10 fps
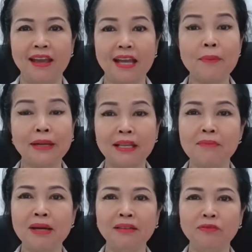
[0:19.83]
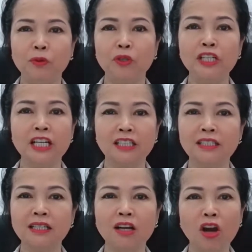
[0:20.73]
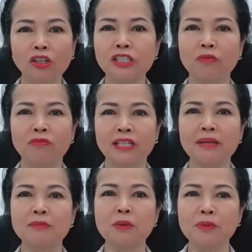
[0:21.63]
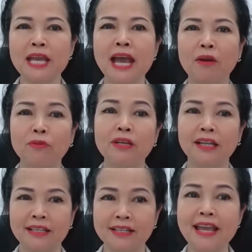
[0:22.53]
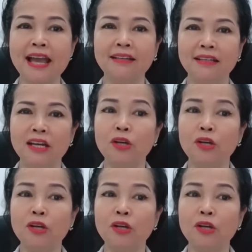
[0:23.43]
Các bạn thân mến, phụ nữ Nhật rất coi trọng việc chăm sóc da cũng như là giữ dáng.